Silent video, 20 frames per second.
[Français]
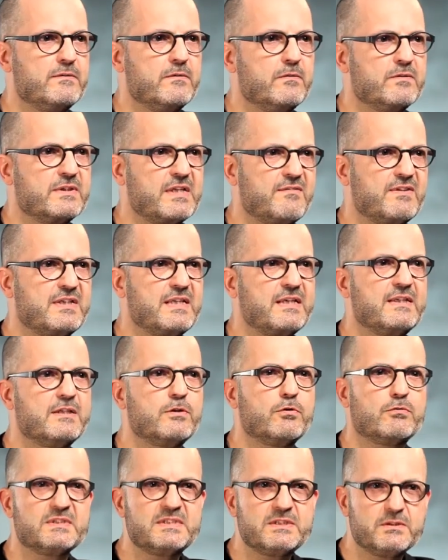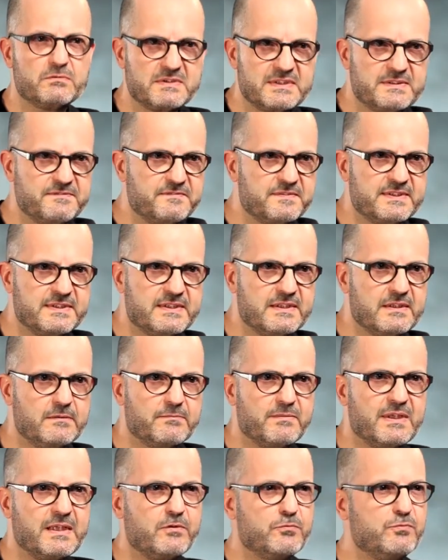on travaille dans des conditions difficiles,
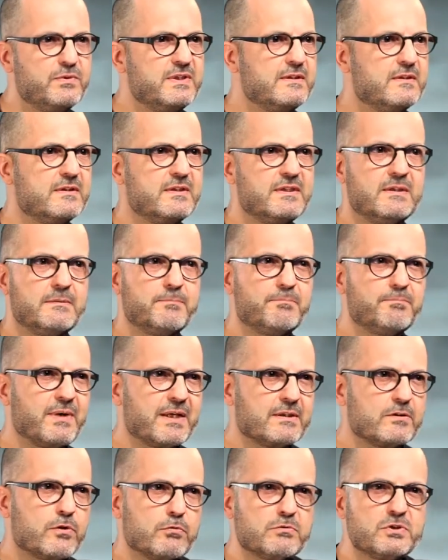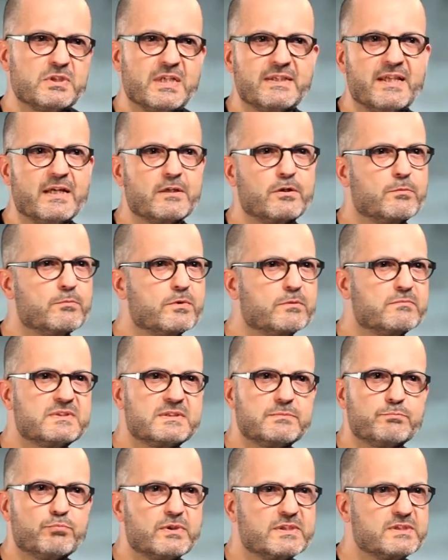mais lui, il patauge là-dedans comme un
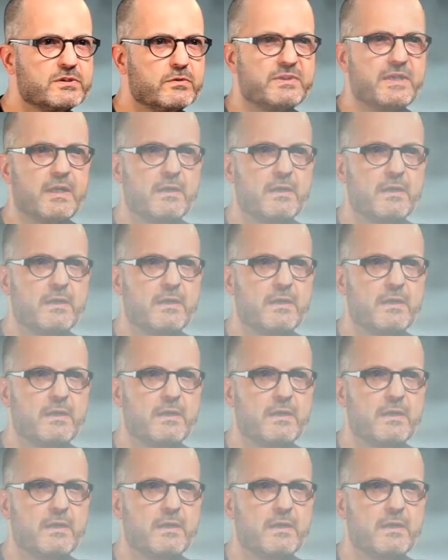petit poisson